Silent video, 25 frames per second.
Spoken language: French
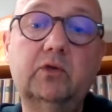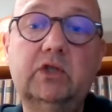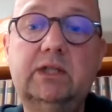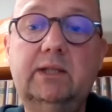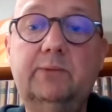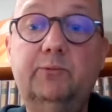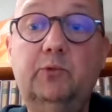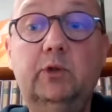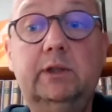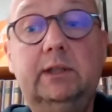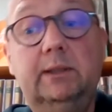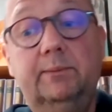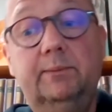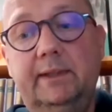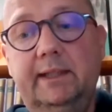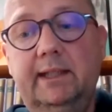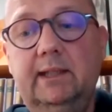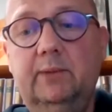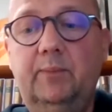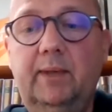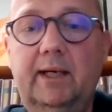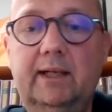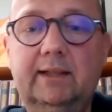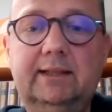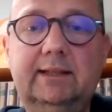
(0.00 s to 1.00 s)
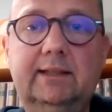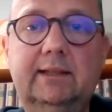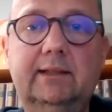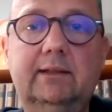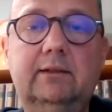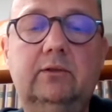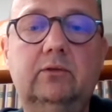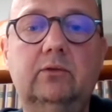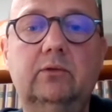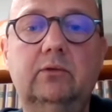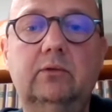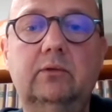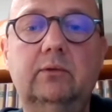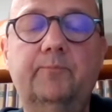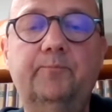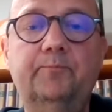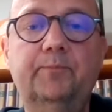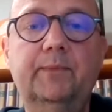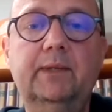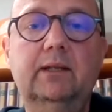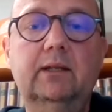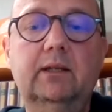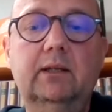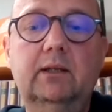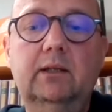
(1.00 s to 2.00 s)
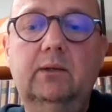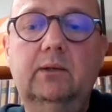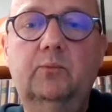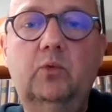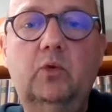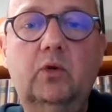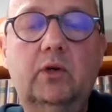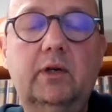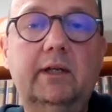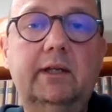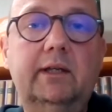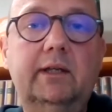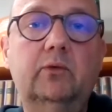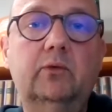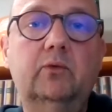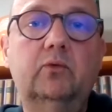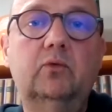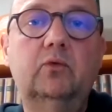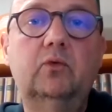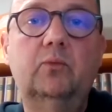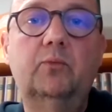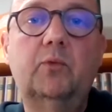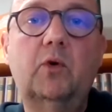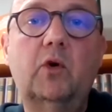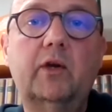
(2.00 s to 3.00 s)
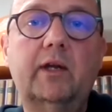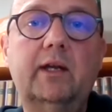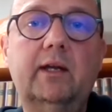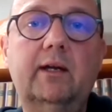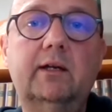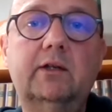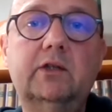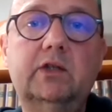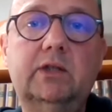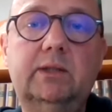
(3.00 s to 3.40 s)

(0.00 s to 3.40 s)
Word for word: J'ai multiplié par 7 mon rayon manga.